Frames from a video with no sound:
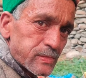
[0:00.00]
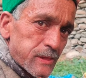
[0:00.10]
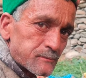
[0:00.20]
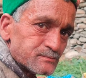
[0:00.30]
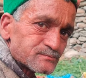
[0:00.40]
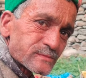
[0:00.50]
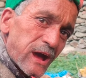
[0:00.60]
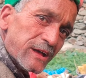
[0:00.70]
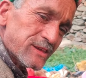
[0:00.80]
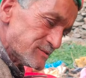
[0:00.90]
दो ही हो
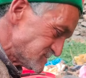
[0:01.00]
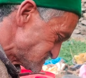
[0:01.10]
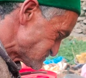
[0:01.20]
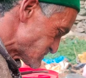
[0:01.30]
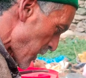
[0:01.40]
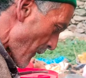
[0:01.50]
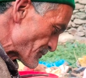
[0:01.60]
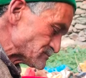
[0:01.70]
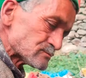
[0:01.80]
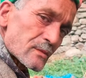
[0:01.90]
हाँ जी हाँ आपके लड़के
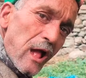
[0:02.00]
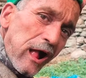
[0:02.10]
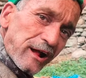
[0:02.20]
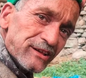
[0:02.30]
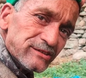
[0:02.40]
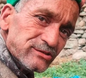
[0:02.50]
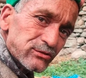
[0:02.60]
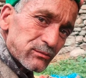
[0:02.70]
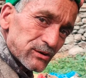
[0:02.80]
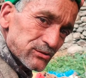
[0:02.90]
और आप ना हाँ, हाँ जी
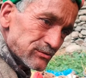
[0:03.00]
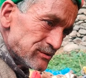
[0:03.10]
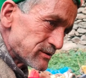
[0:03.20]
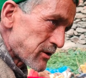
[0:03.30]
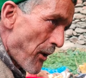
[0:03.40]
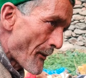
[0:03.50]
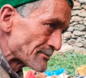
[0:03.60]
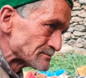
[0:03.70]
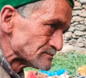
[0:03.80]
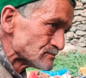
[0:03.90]
दो पर दो तो
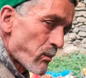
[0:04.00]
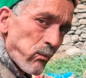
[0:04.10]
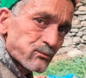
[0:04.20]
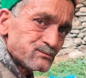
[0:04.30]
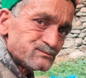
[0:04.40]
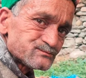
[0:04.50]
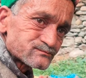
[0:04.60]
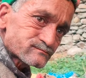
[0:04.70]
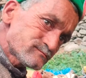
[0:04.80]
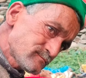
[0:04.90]
वो अकेले गए चराने
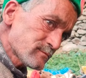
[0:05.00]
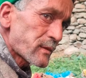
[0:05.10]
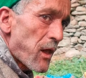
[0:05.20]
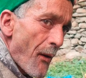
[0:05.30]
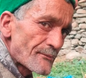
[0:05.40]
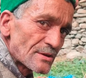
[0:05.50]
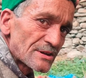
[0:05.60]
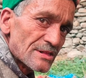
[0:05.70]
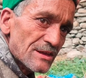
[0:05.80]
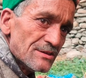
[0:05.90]
के लिए
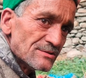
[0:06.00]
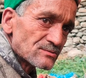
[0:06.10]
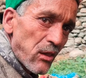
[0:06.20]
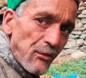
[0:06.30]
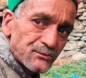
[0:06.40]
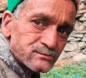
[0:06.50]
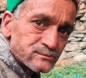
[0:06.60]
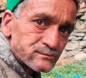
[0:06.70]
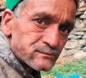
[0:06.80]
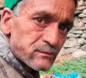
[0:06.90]
कितनी
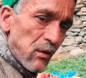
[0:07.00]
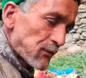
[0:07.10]
बकरियां हैं